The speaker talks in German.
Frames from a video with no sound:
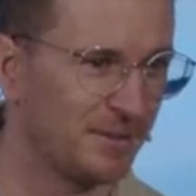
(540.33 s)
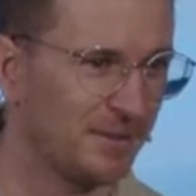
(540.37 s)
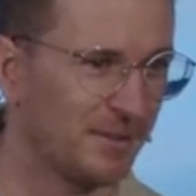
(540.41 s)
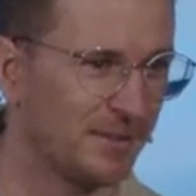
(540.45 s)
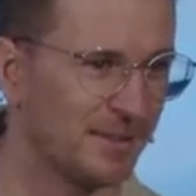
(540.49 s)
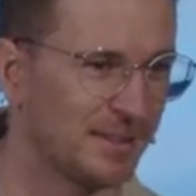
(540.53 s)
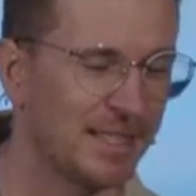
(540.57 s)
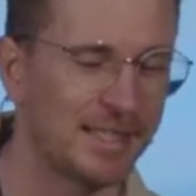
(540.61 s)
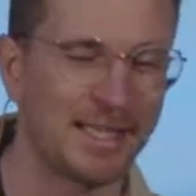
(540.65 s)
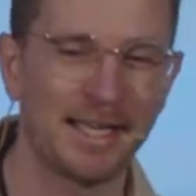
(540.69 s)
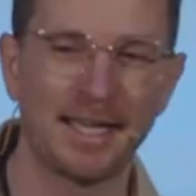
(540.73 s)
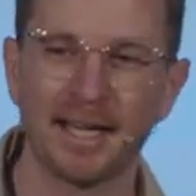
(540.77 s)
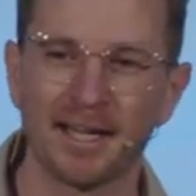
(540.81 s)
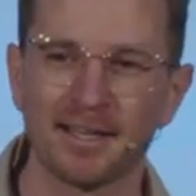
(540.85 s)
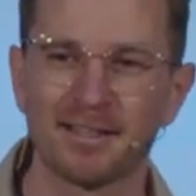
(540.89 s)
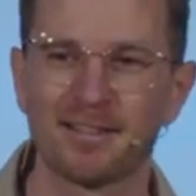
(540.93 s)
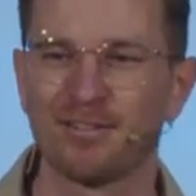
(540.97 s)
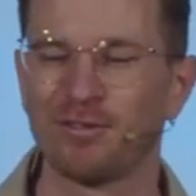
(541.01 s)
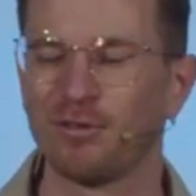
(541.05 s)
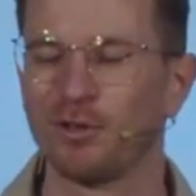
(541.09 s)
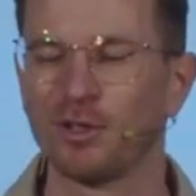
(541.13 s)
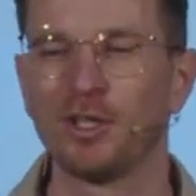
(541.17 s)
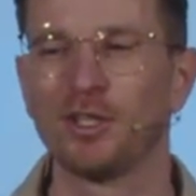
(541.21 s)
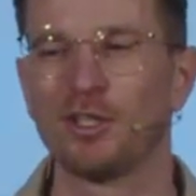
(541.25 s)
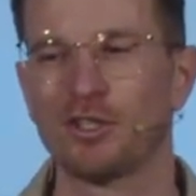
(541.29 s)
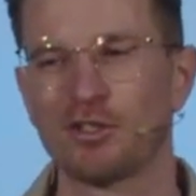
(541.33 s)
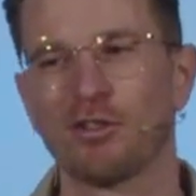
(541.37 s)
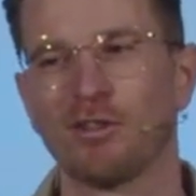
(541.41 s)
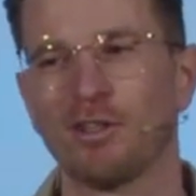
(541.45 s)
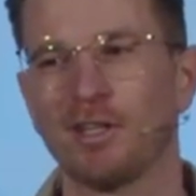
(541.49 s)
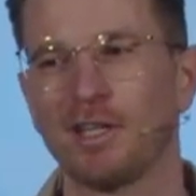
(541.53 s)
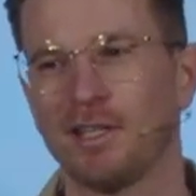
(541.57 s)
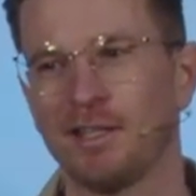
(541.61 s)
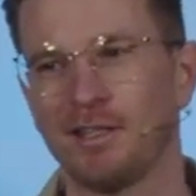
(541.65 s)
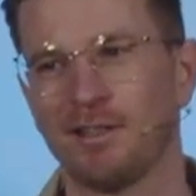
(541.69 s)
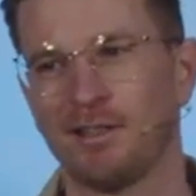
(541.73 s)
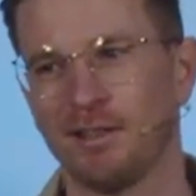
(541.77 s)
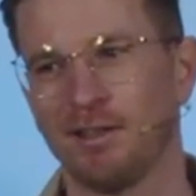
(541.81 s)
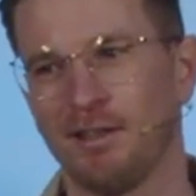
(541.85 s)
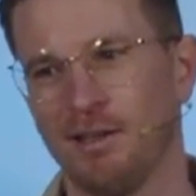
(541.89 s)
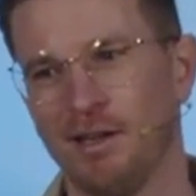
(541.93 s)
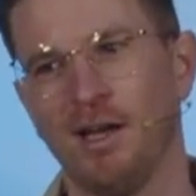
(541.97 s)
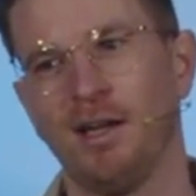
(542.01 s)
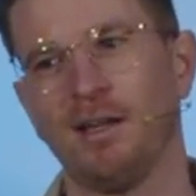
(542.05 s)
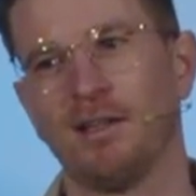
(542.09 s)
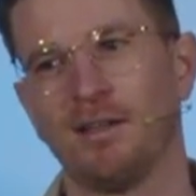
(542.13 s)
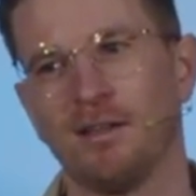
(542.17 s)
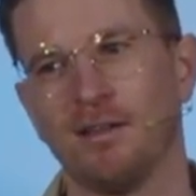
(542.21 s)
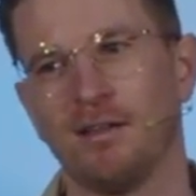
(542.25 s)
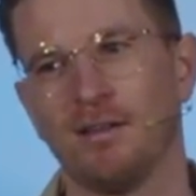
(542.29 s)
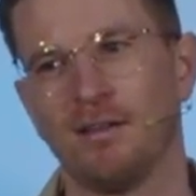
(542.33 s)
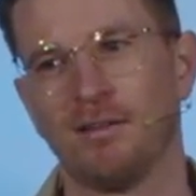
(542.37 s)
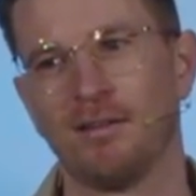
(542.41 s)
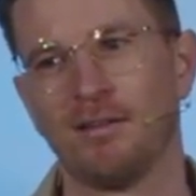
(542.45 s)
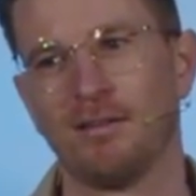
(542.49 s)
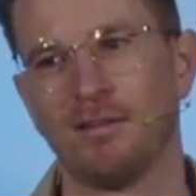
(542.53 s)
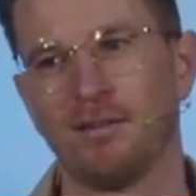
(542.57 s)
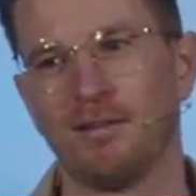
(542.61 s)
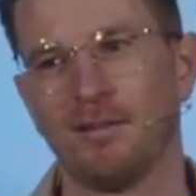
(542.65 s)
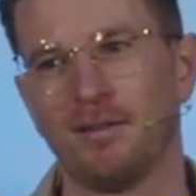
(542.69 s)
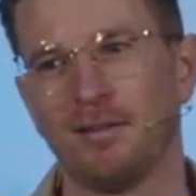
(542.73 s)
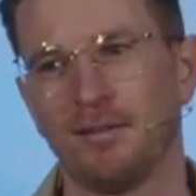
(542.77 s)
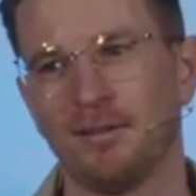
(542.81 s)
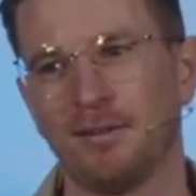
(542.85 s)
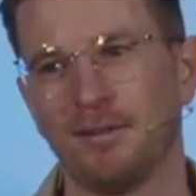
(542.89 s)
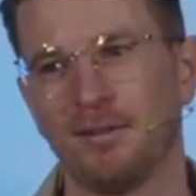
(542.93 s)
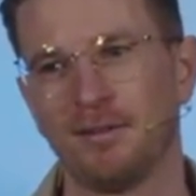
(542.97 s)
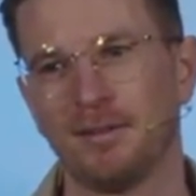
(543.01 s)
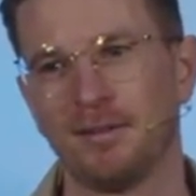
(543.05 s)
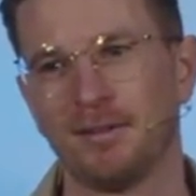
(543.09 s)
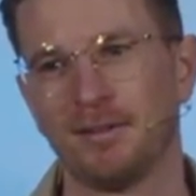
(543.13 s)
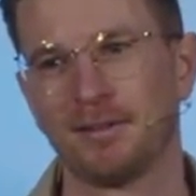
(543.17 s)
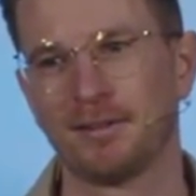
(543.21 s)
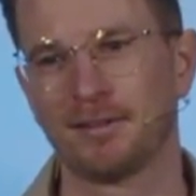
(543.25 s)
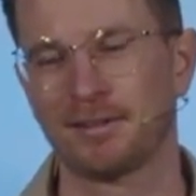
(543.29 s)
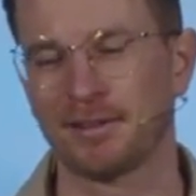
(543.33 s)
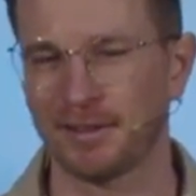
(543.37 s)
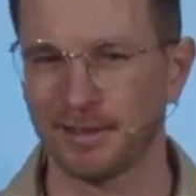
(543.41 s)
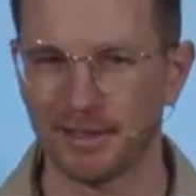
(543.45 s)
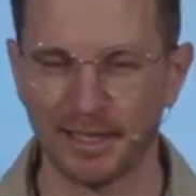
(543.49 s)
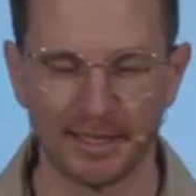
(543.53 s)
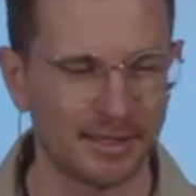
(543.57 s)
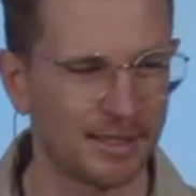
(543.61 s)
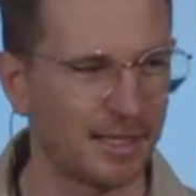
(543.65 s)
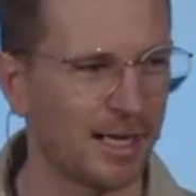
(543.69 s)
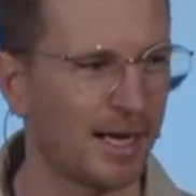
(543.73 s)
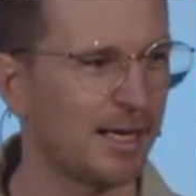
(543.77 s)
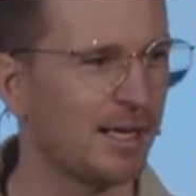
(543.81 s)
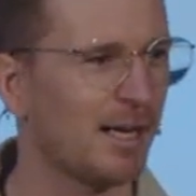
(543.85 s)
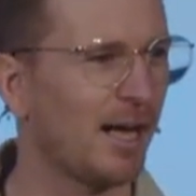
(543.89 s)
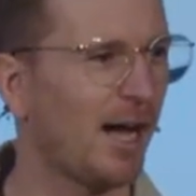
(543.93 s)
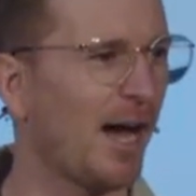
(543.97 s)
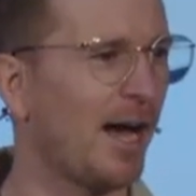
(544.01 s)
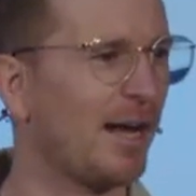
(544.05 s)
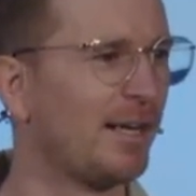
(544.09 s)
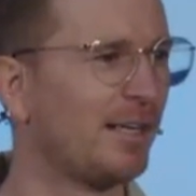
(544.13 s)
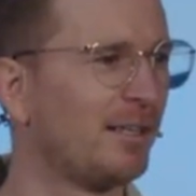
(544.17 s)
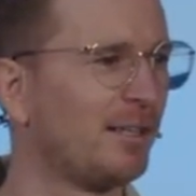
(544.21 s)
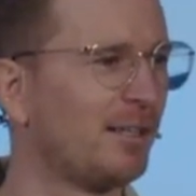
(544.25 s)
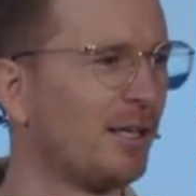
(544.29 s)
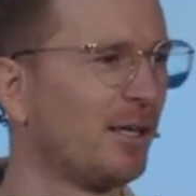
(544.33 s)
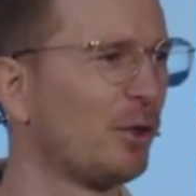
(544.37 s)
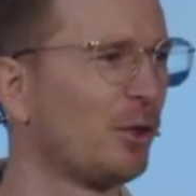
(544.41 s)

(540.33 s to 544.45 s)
Dein Herz wird dich schon richtig leiten. Das ist leider eine der